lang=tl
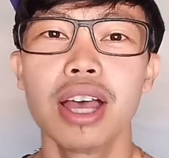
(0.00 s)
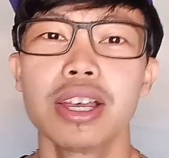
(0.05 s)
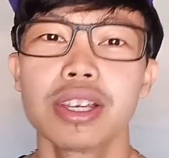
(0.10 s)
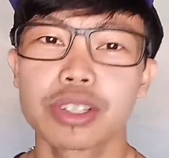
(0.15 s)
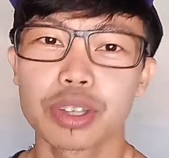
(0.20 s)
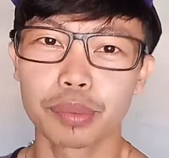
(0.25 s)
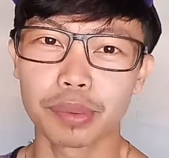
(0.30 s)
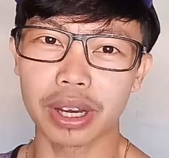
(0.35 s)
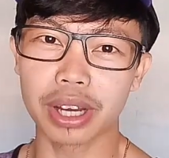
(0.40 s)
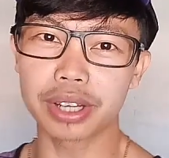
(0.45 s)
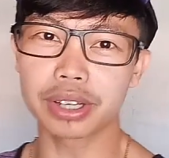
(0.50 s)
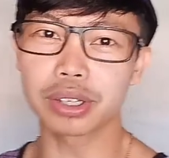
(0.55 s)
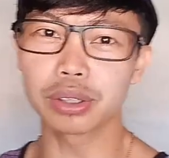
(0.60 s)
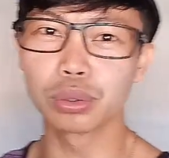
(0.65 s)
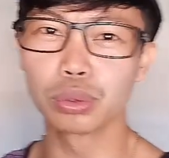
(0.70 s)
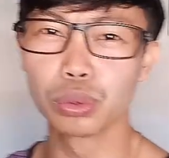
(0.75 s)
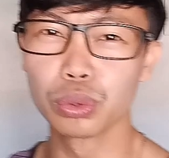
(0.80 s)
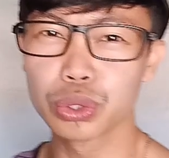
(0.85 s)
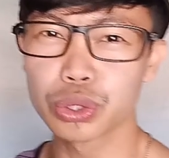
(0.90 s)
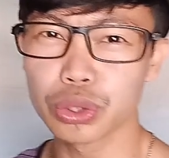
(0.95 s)
Sa mga
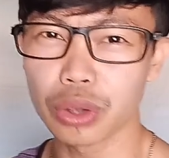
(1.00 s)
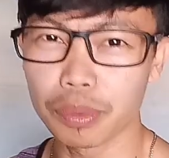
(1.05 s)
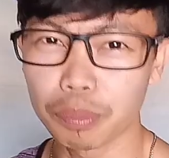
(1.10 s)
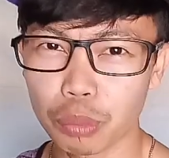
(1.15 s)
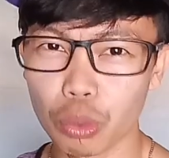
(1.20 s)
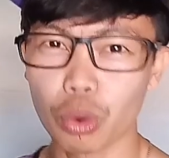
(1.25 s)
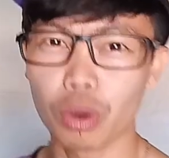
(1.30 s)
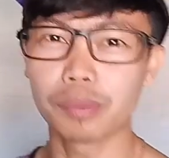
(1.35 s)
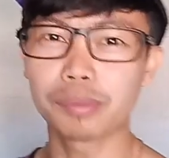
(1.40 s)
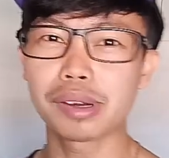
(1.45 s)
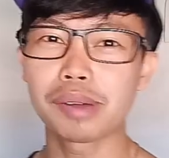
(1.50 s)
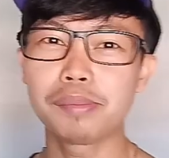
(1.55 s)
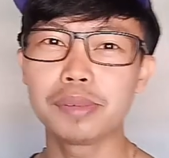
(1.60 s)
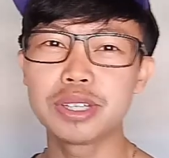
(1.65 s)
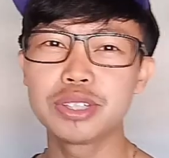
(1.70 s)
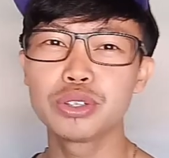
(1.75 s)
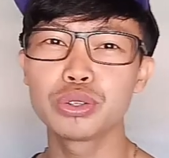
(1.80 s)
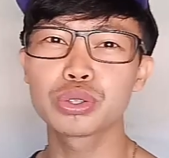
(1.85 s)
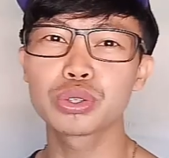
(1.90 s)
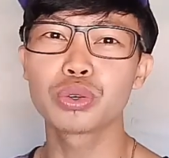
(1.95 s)
nagugustuhan po ang mga
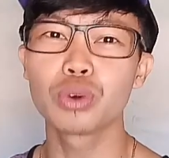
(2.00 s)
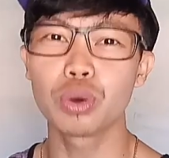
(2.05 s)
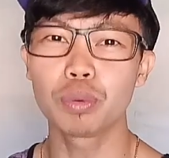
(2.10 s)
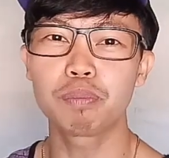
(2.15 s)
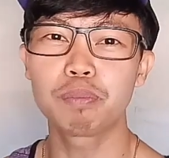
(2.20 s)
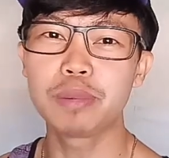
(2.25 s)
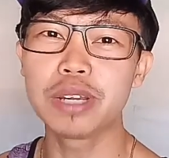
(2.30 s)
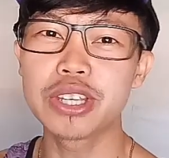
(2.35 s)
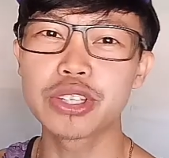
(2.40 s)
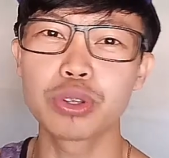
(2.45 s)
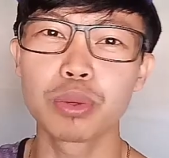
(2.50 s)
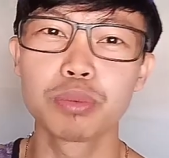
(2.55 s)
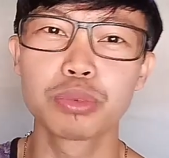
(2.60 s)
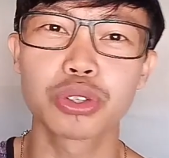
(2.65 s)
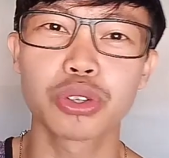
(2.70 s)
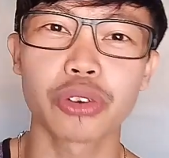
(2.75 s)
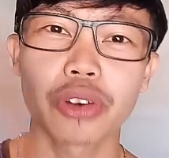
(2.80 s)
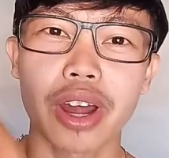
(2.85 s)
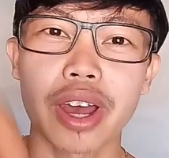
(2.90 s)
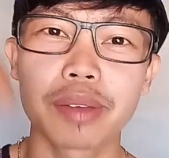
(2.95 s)
videos ko, please
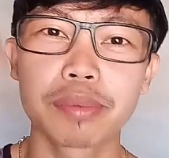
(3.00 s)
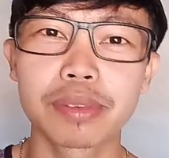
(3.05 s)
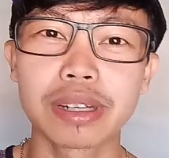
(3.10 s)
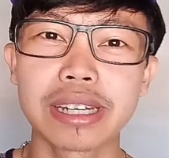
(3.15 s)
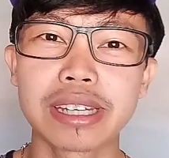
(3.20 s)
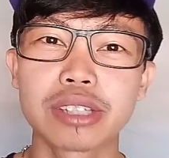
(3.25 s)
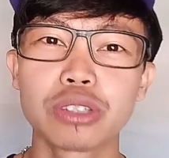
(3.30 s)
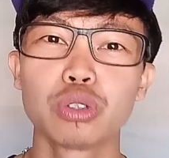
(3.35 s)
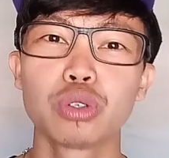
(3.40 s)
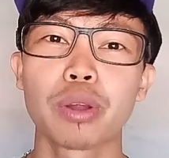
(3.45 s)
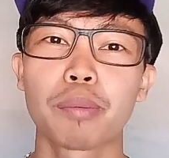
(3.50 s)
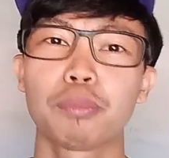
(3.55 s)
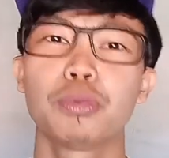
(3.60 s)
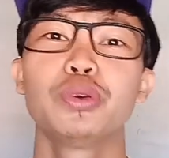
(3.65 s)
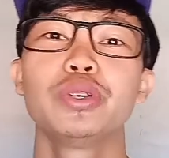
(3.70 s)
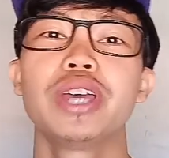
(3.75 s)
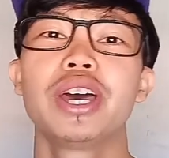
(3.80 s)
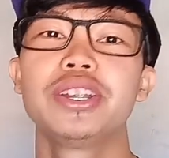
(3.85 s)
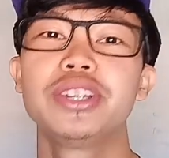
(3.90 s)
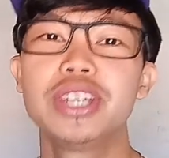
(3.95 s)
subscribe. Click nyo na
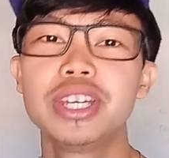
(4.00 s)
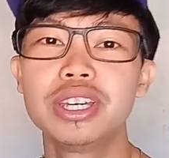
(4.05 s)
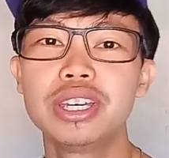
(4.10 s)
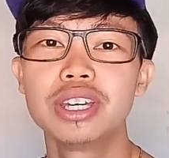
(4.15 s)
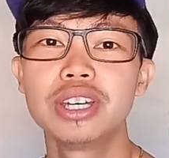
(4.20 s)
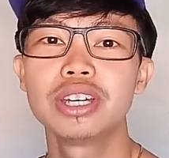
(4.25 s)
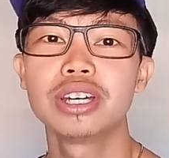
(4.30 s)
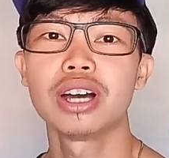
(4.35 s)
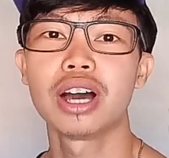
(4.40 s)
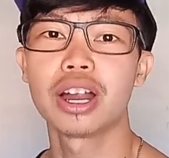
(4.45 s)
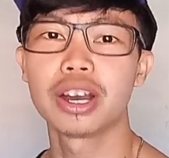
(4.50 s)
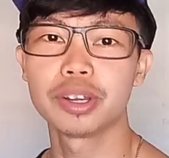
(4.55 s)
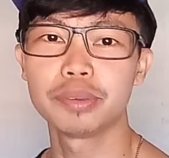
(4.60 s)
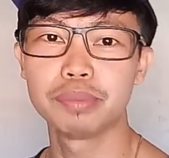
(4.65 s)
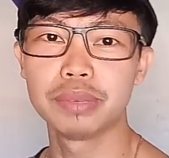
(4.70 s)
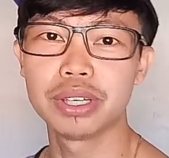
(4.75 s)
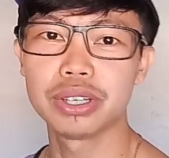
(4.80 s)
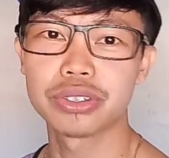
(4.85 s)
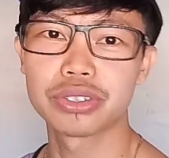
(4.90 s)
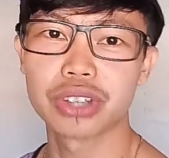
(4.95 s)
po yan the
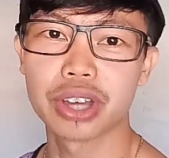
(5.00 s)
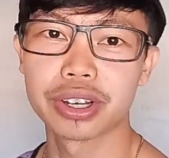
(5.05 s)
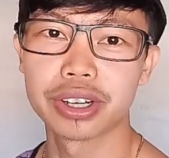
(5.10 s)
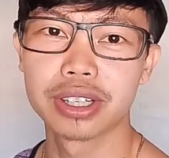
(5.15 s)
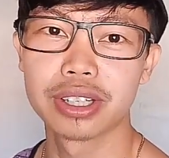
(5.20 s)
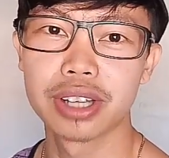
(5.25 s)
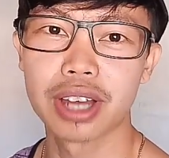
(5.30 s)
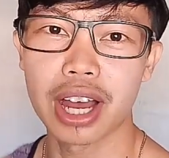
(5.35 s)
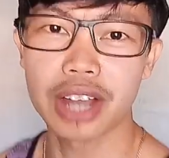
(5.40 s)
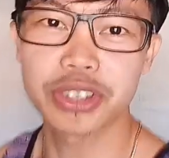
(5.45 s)
RMV channel.